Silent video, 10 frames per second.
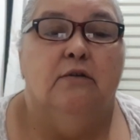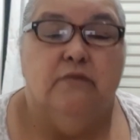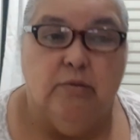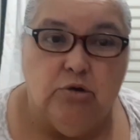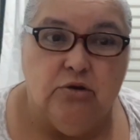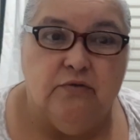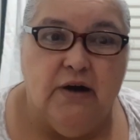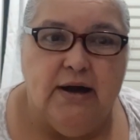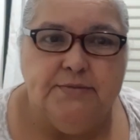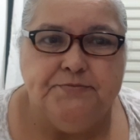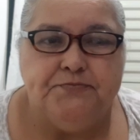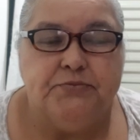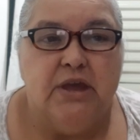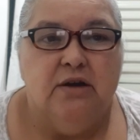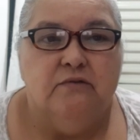Vamos louvar,
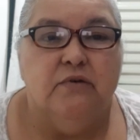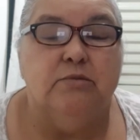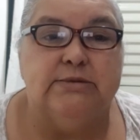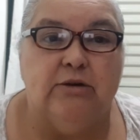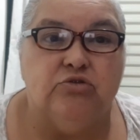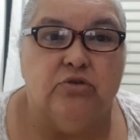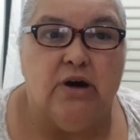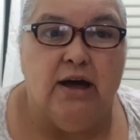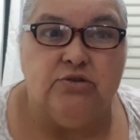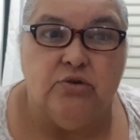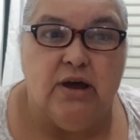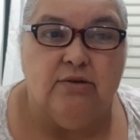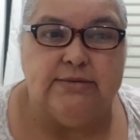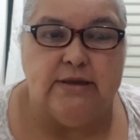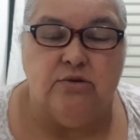vamos adorar
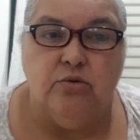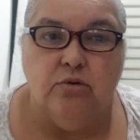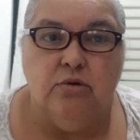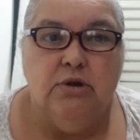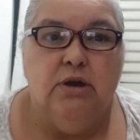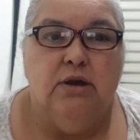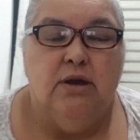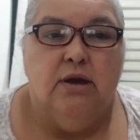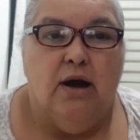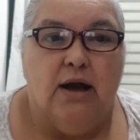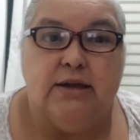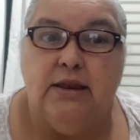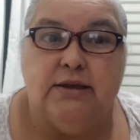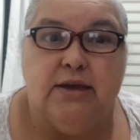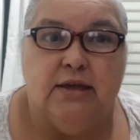o Senhor,
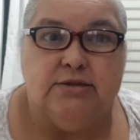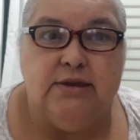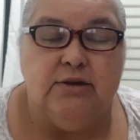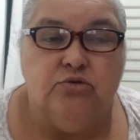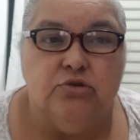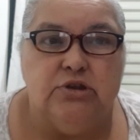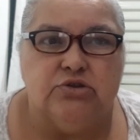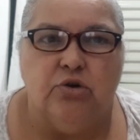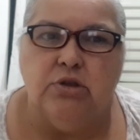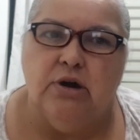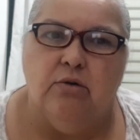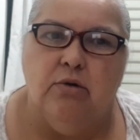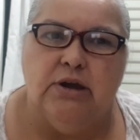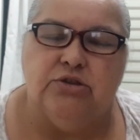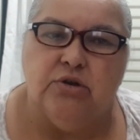aquele que é digno de toda
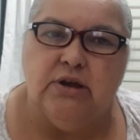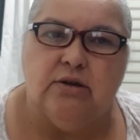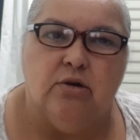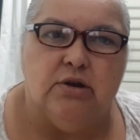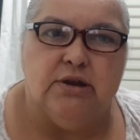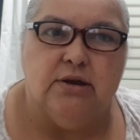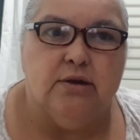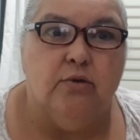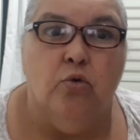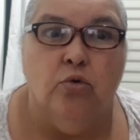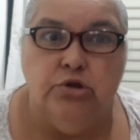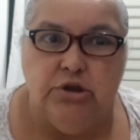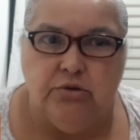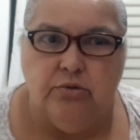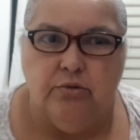honra e toda glória,
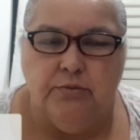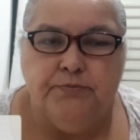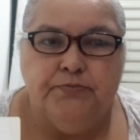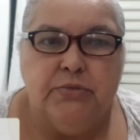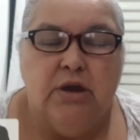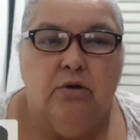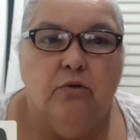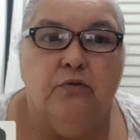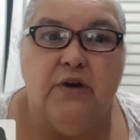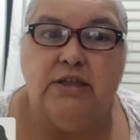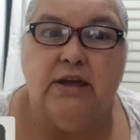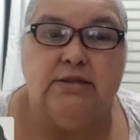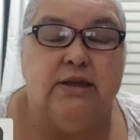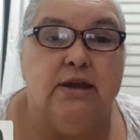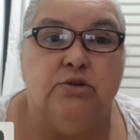único, o
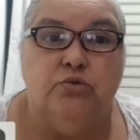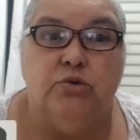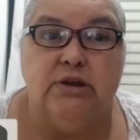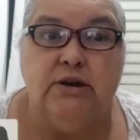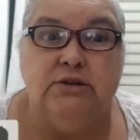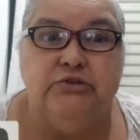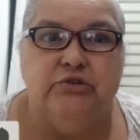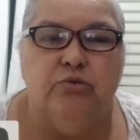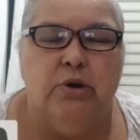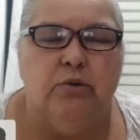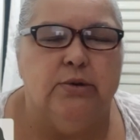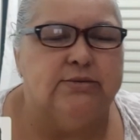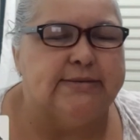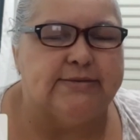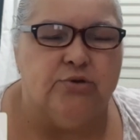verdadeiro, o grande, o eu, eu
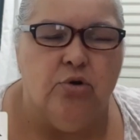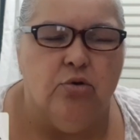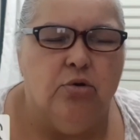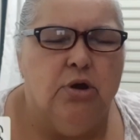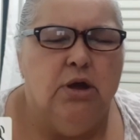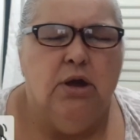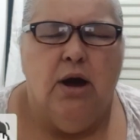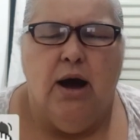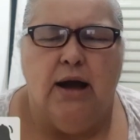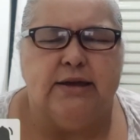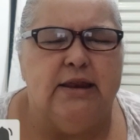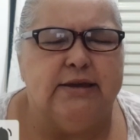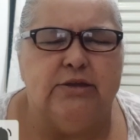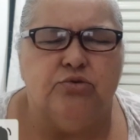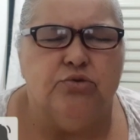sou, aquele
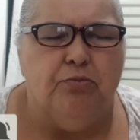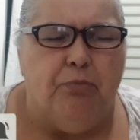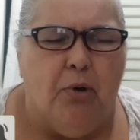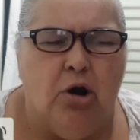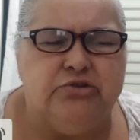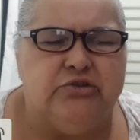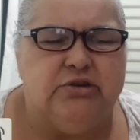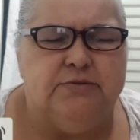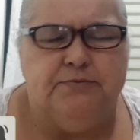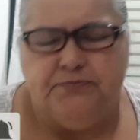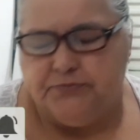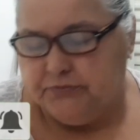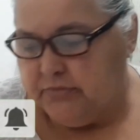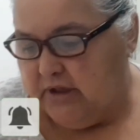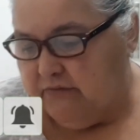que tudo pode
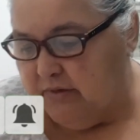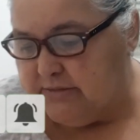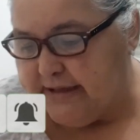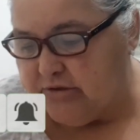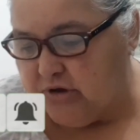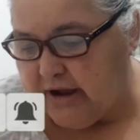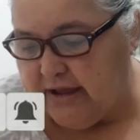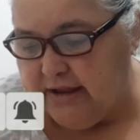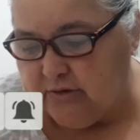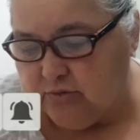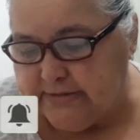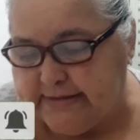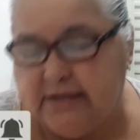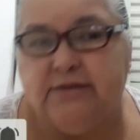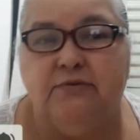Vamos adorar ele com
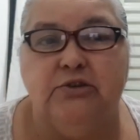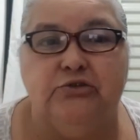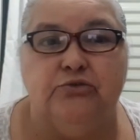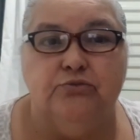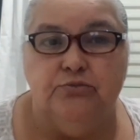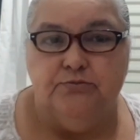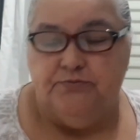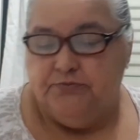121.